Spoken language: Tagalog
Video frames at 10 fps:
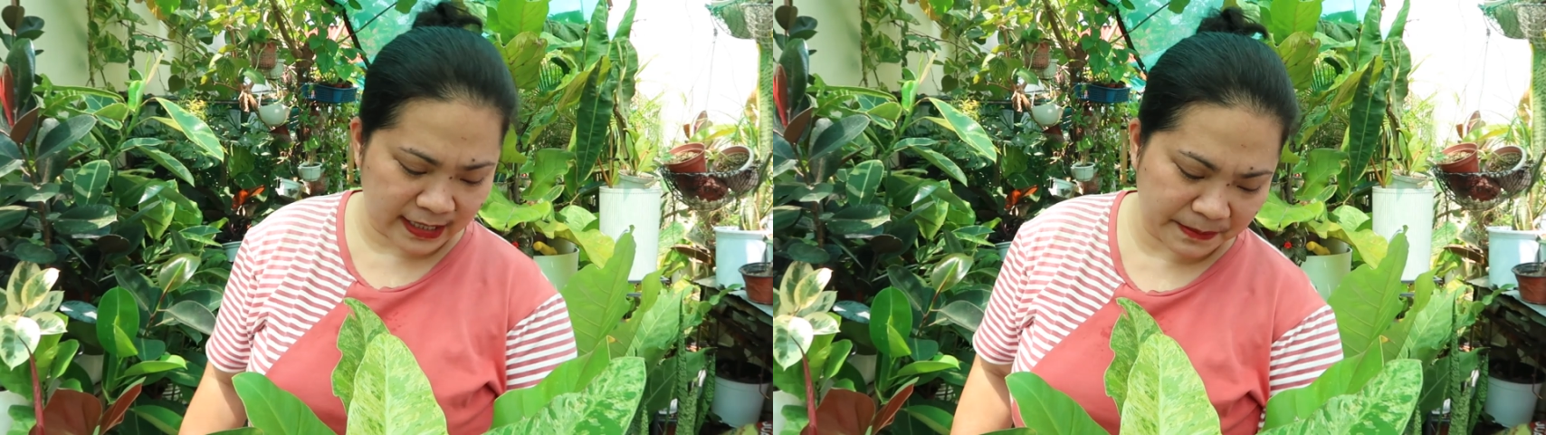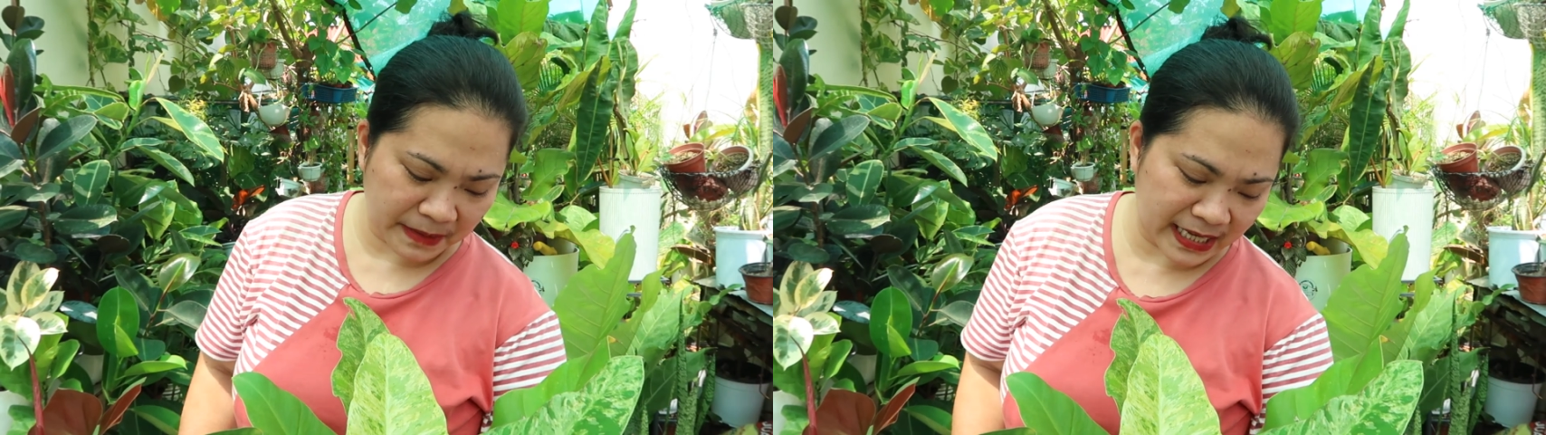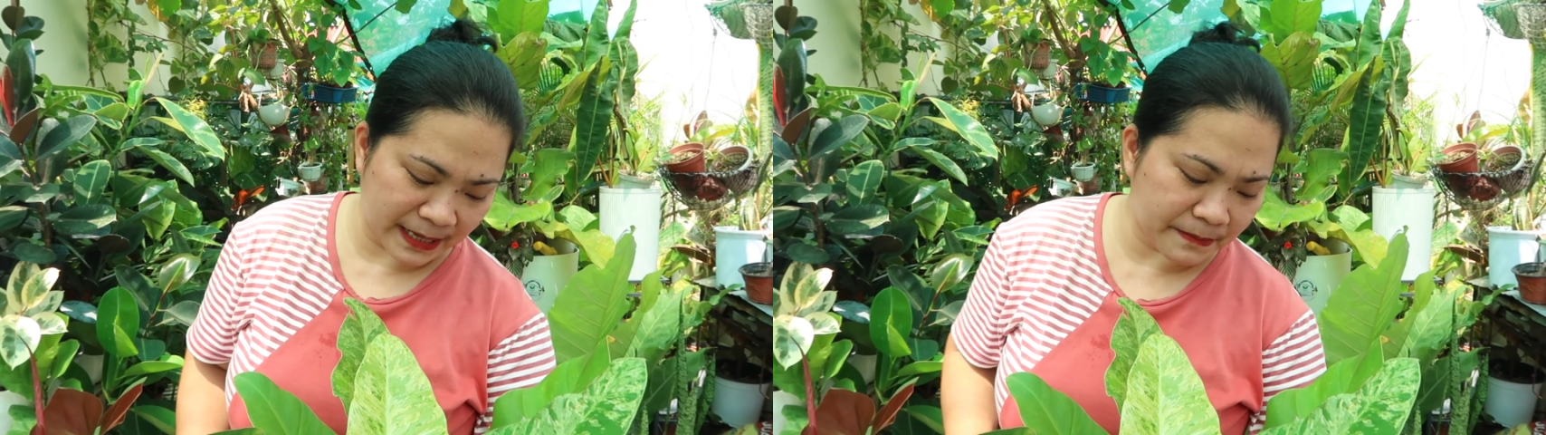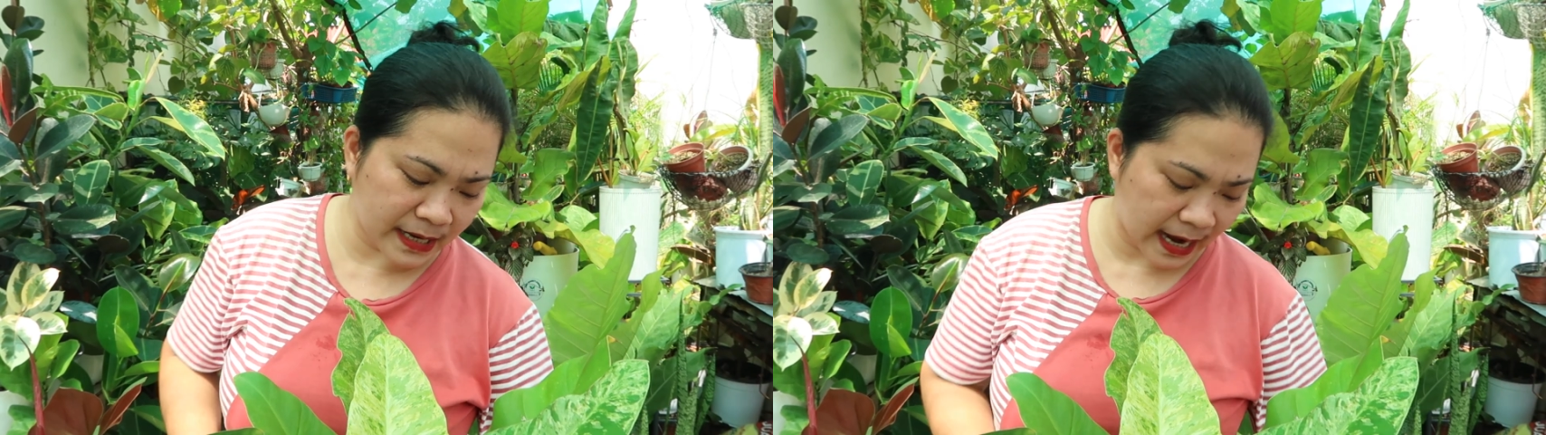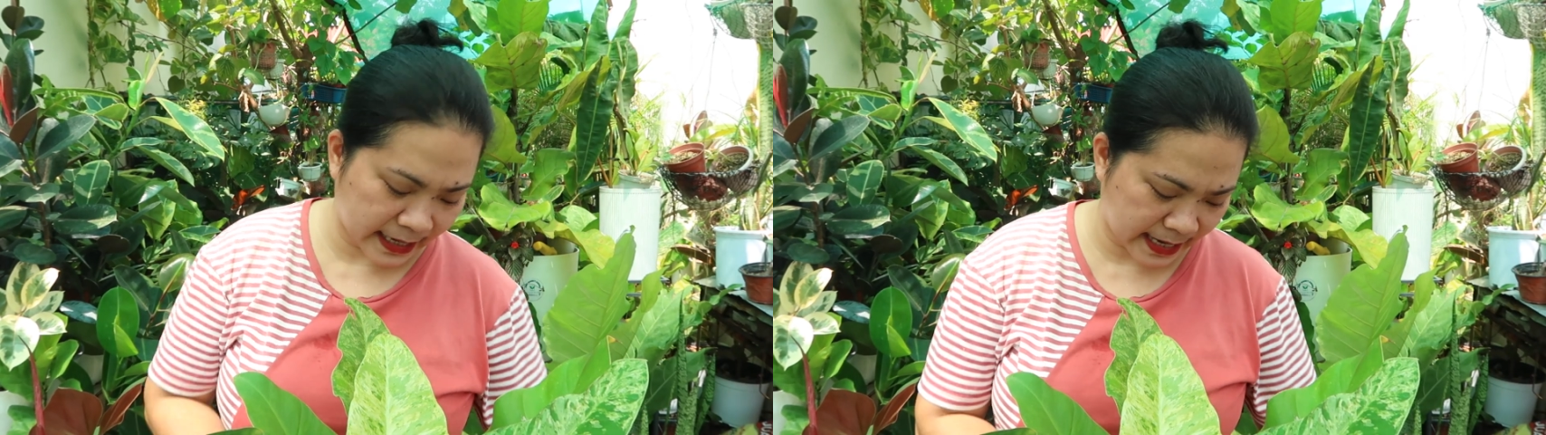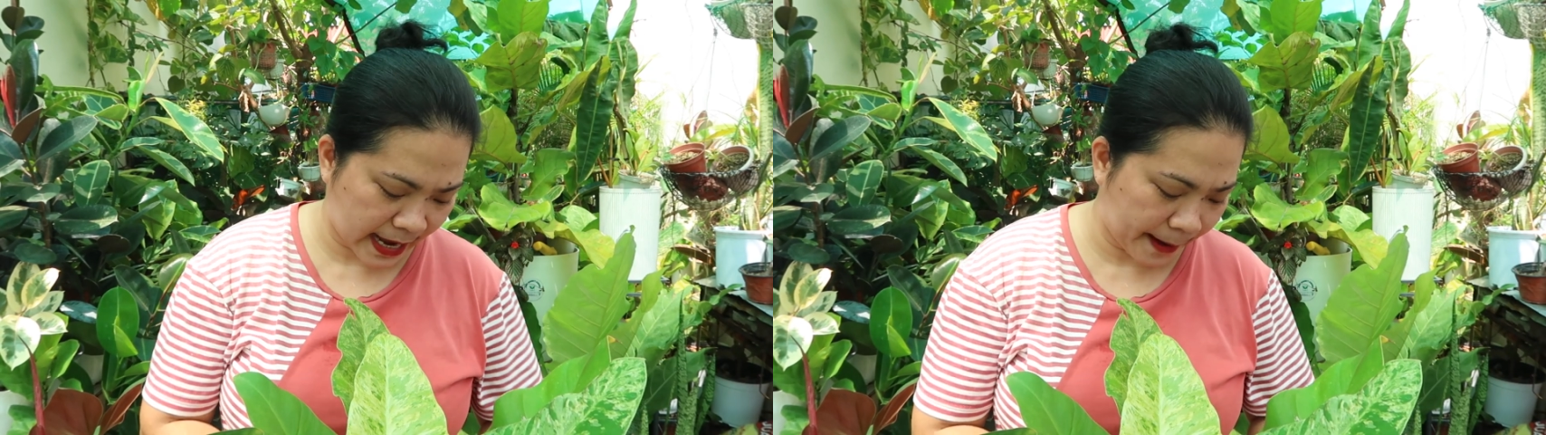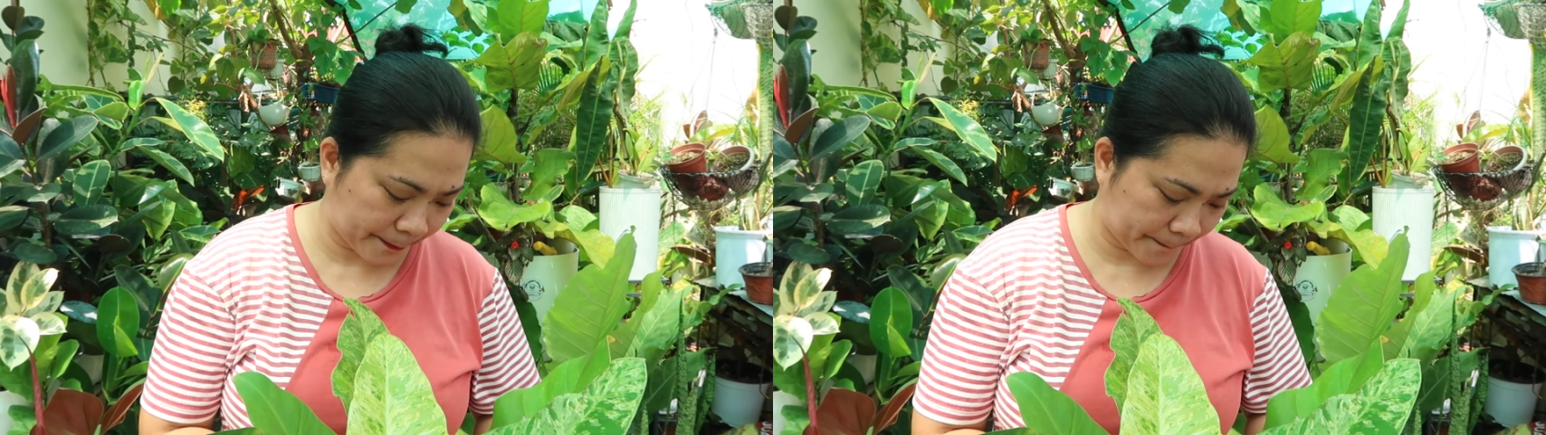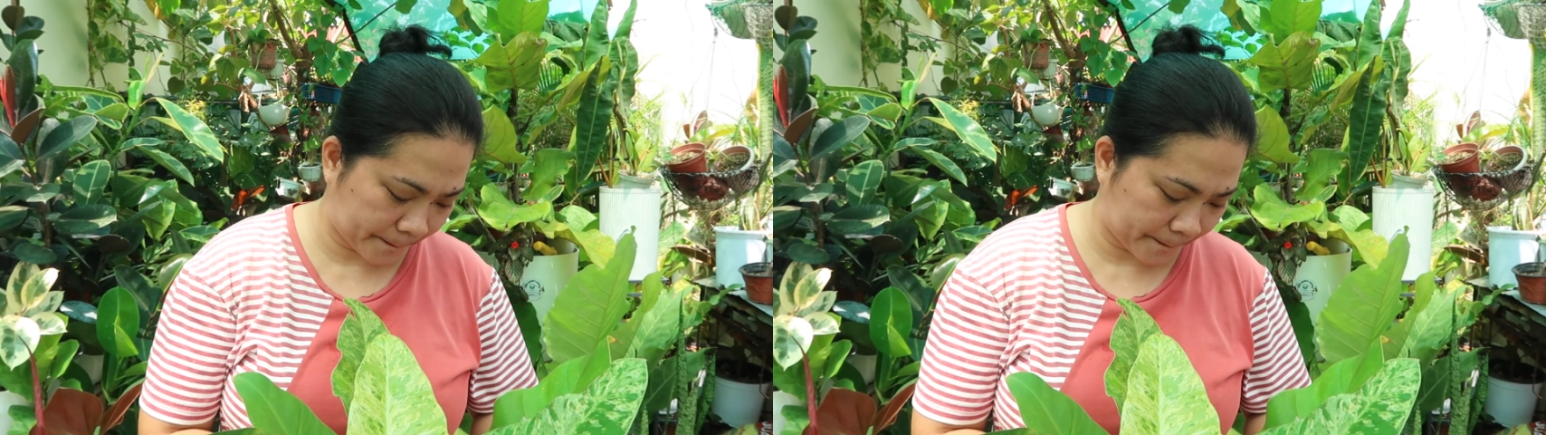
Kasi mahirap maghanap.